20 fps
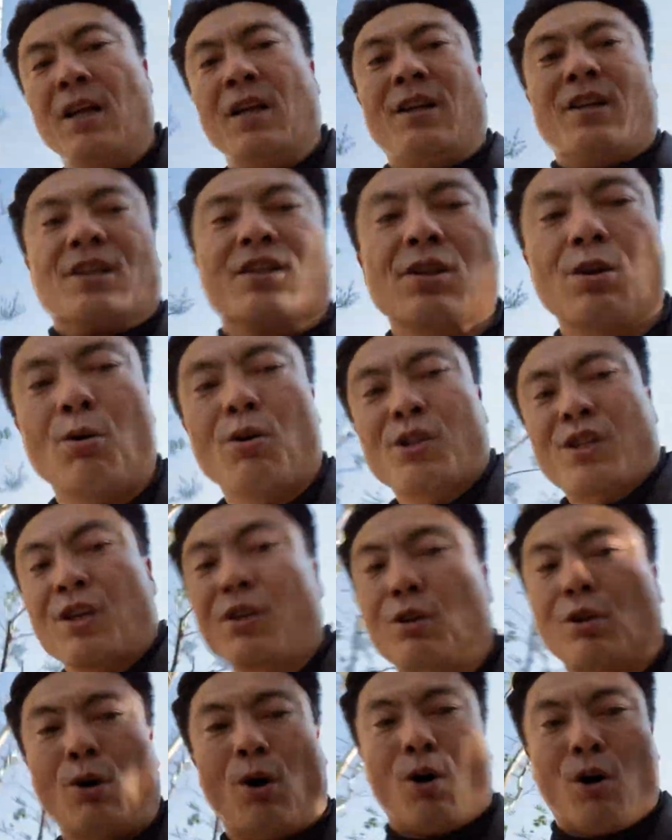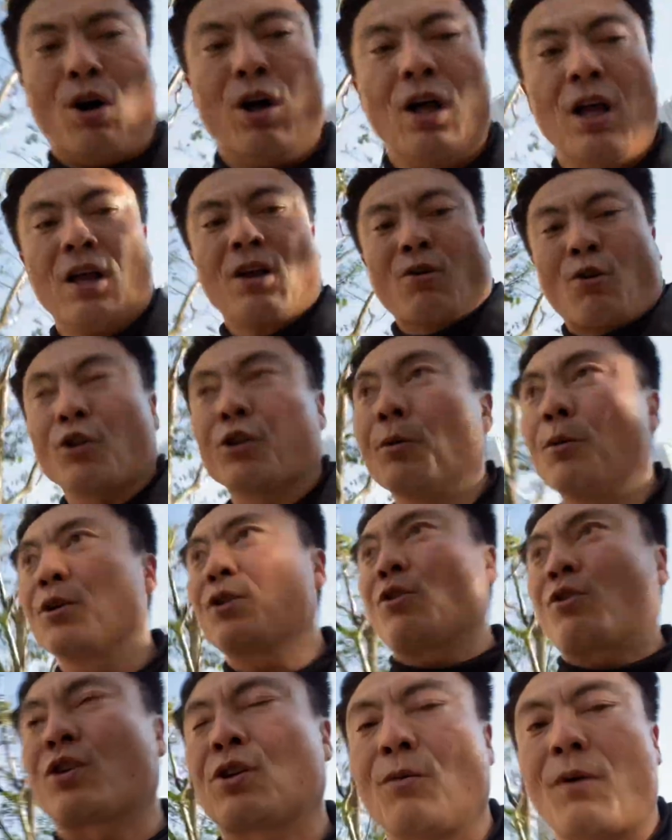そうすると、子供に
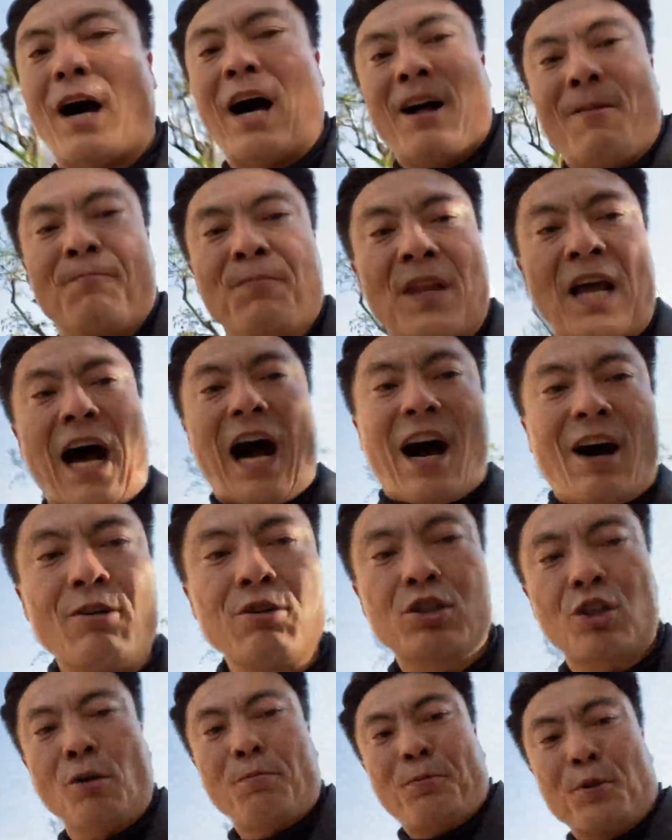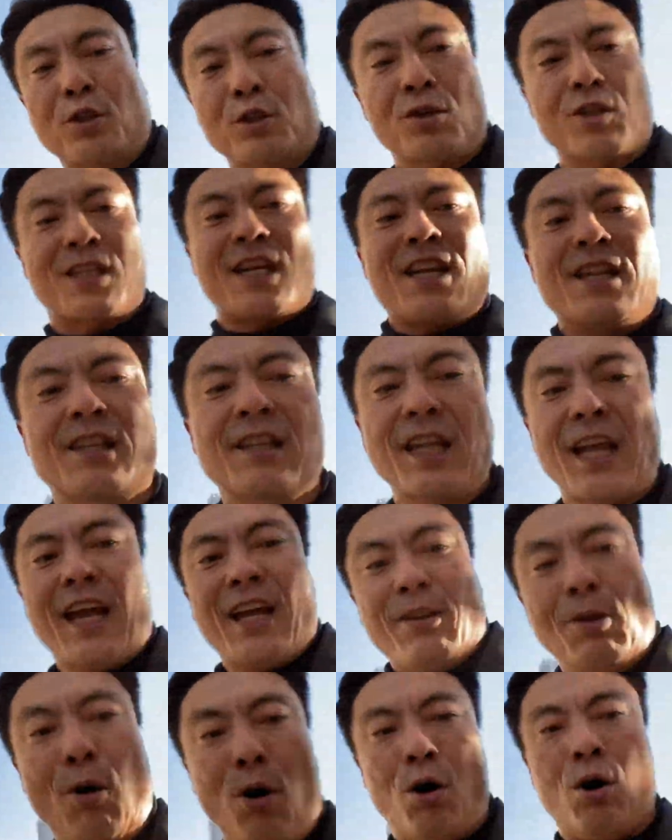とっては、アウトプット前提
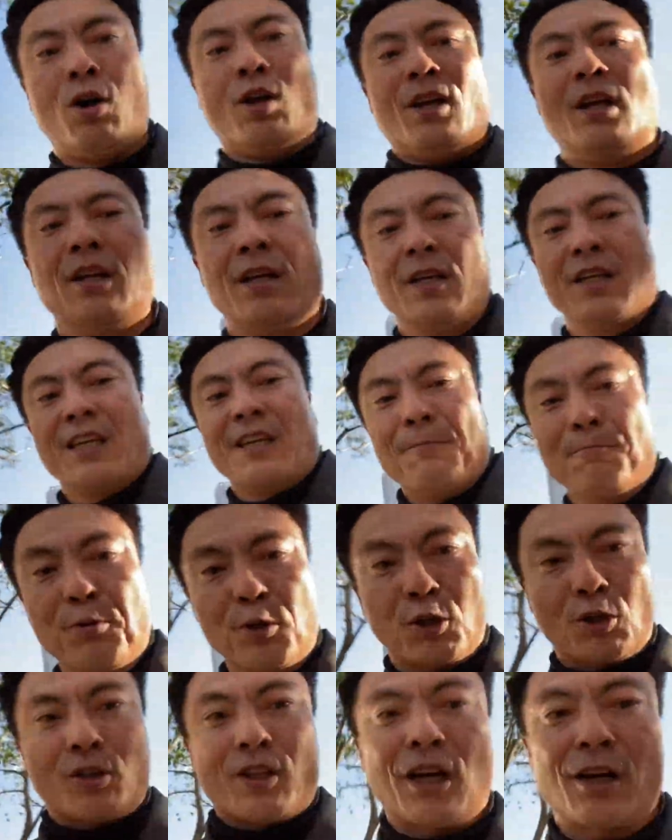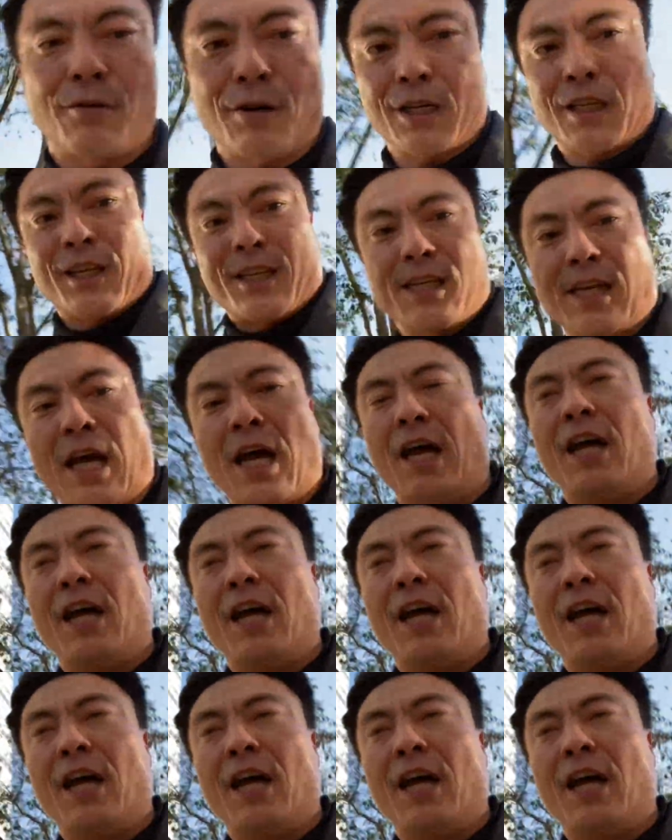のインプットになるわけです。